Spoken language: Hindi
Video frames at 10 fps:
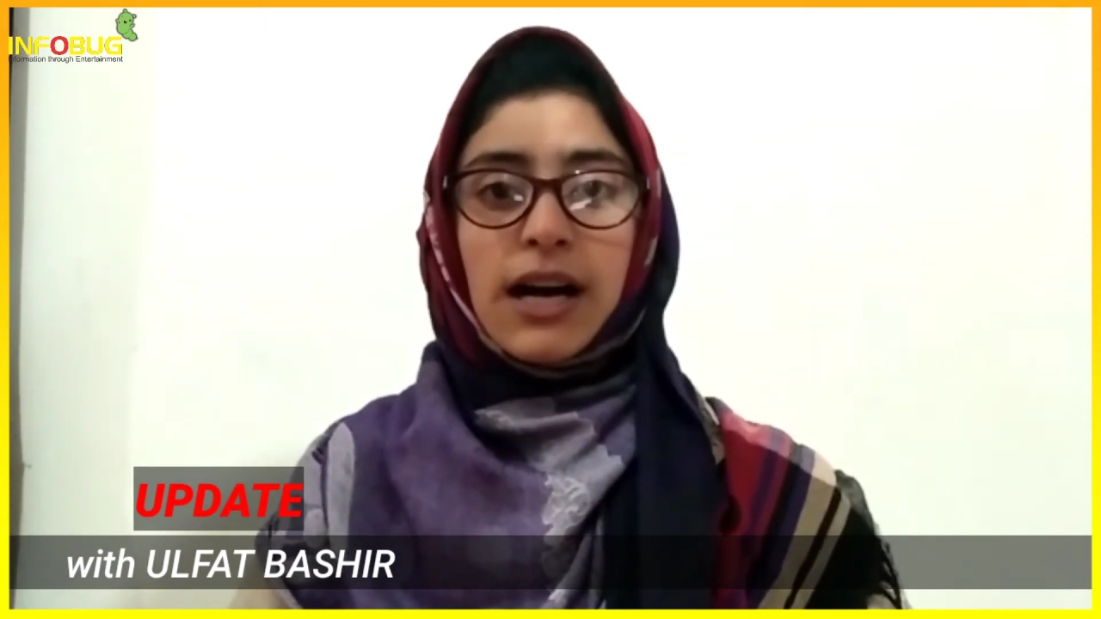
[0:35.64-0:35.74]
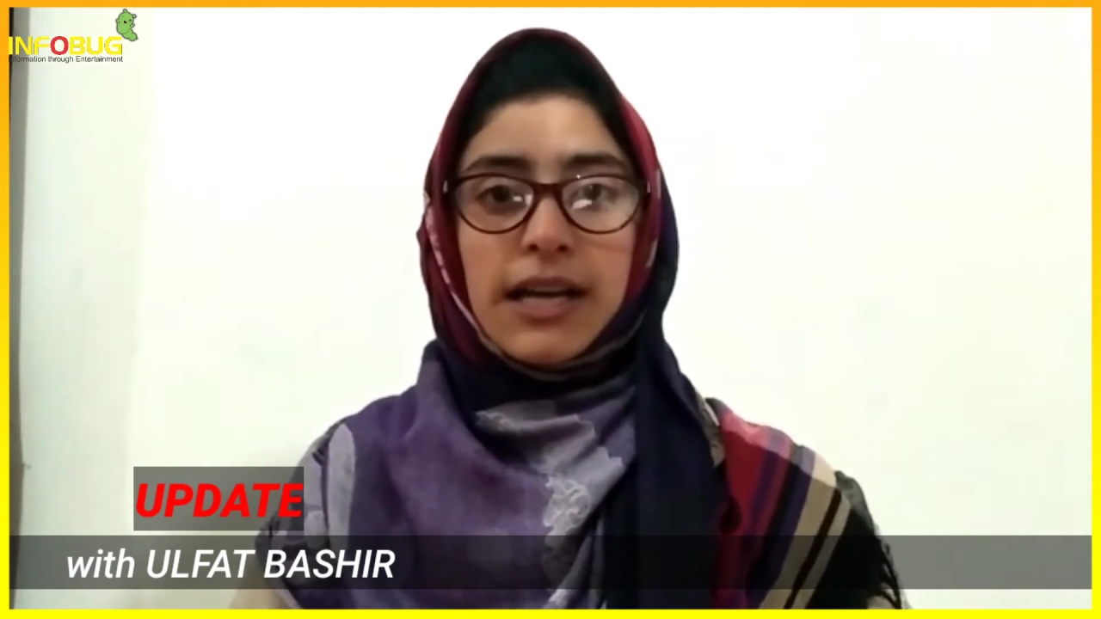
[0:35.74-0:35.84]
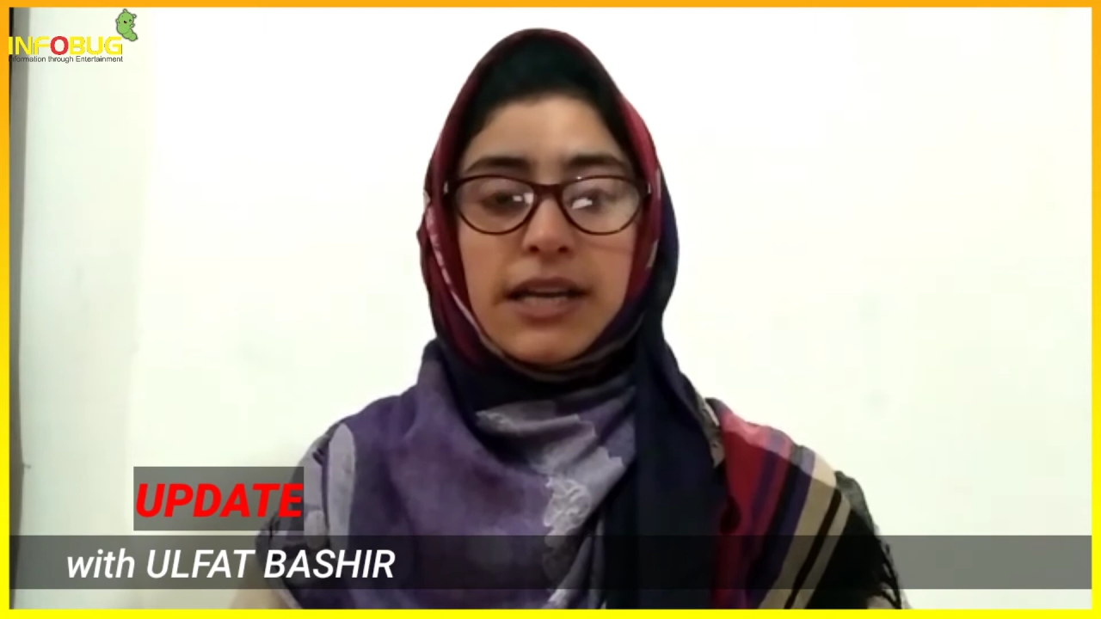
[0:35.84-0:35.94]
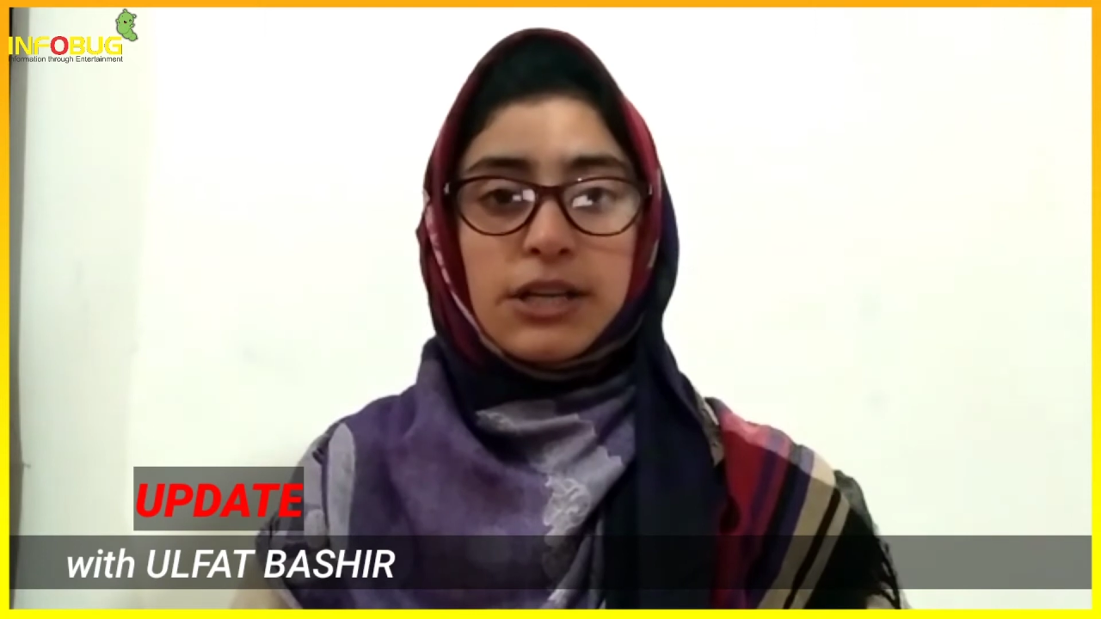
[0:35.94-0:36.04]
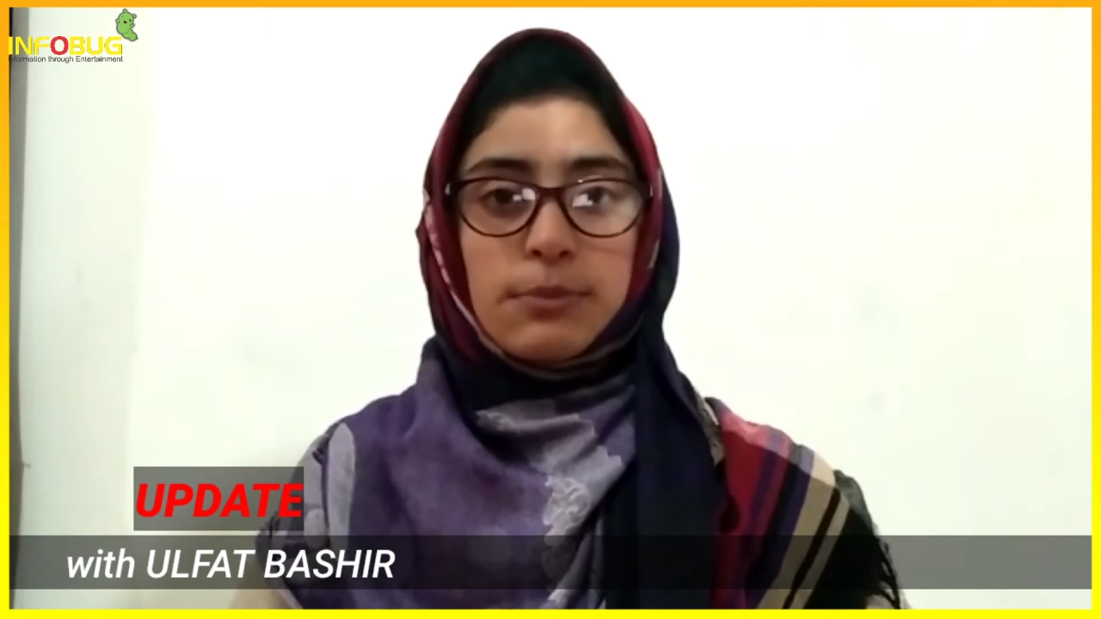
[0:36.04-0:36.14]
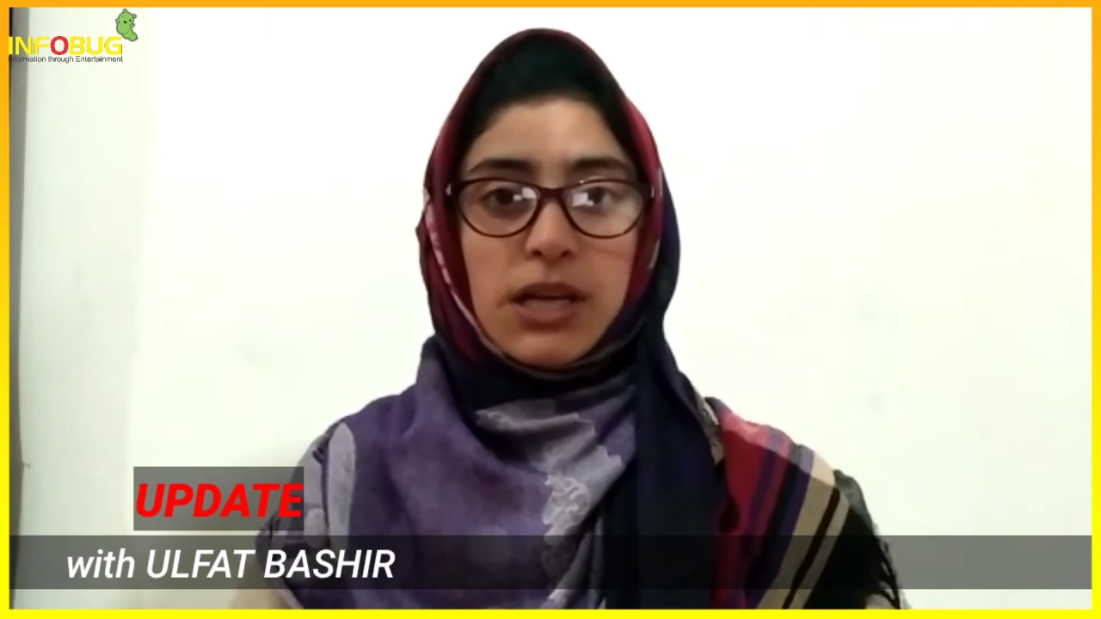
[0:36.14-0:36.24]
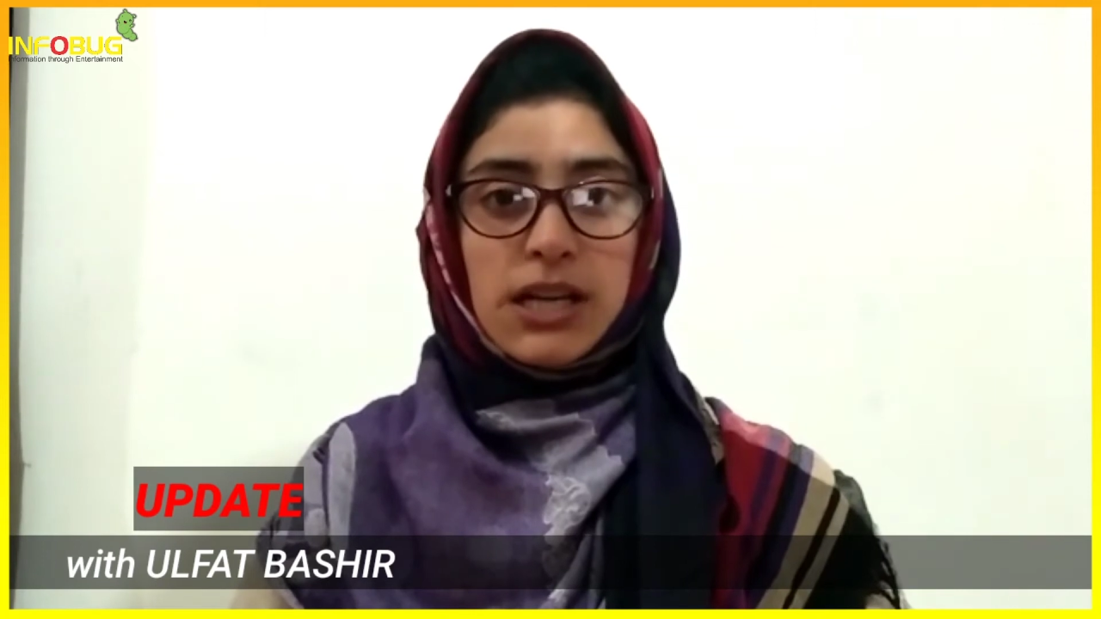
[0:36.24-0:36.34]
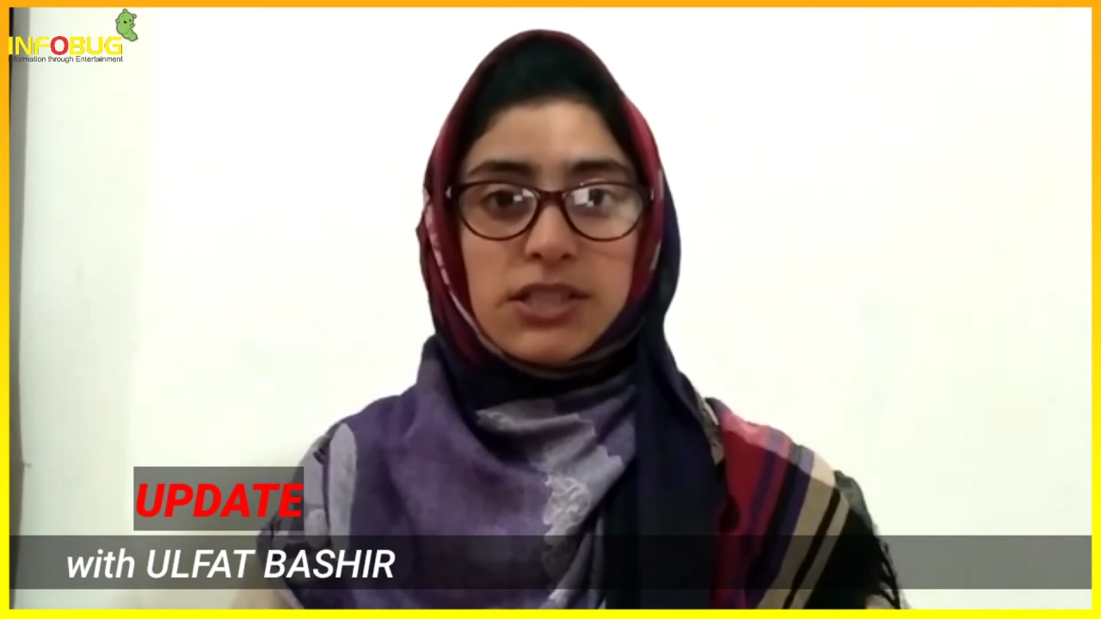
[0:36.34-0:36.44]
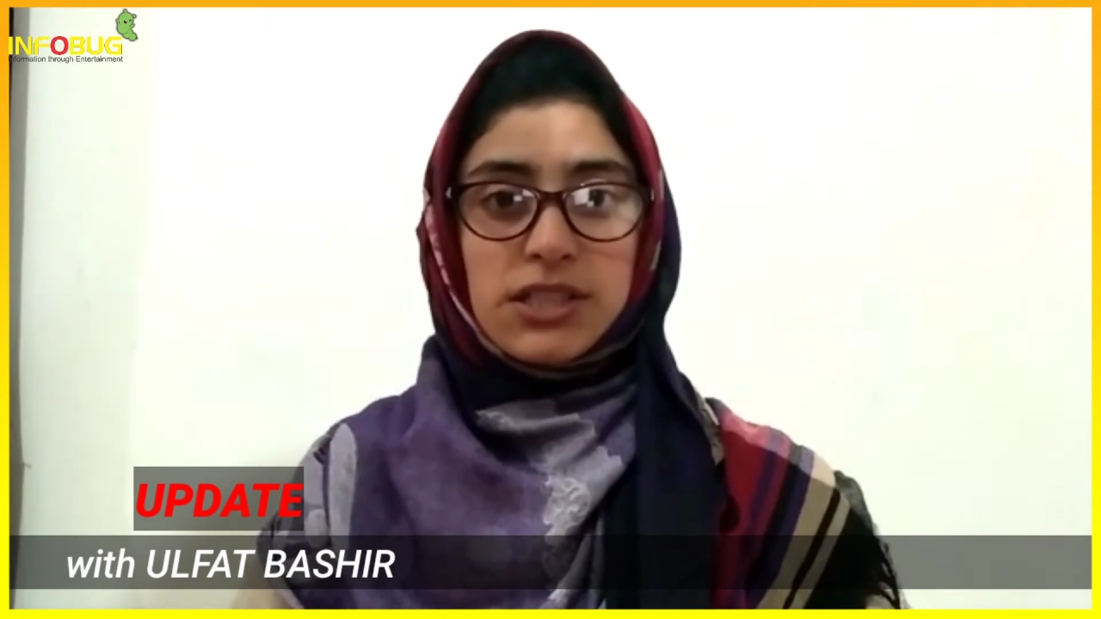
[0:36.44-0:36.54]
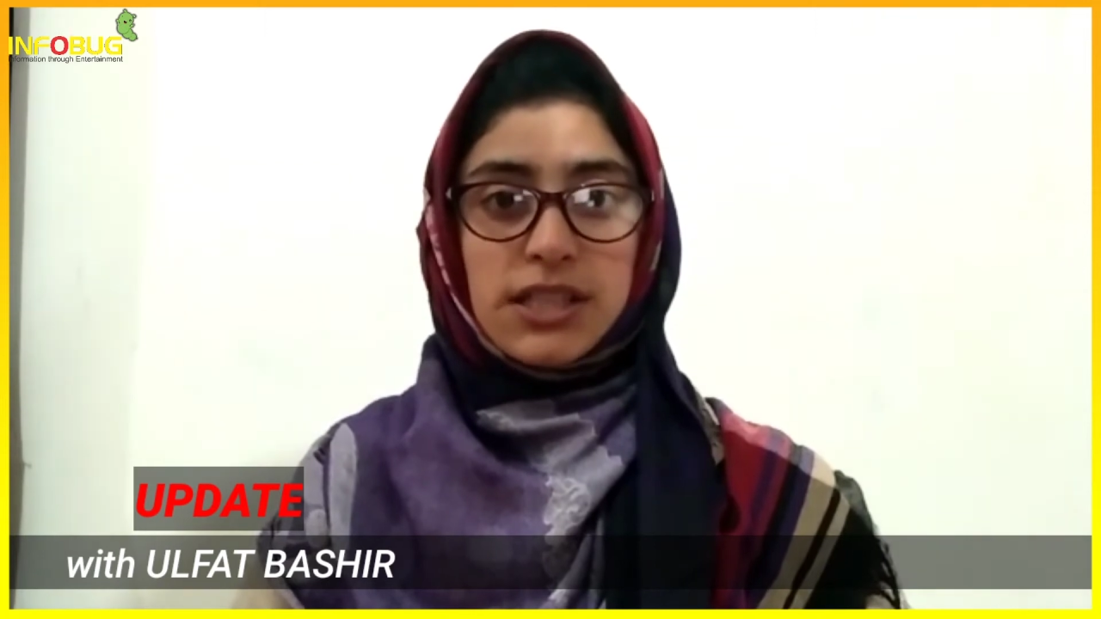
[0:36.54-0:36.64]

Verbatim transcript: आईईडी ब्लास्ट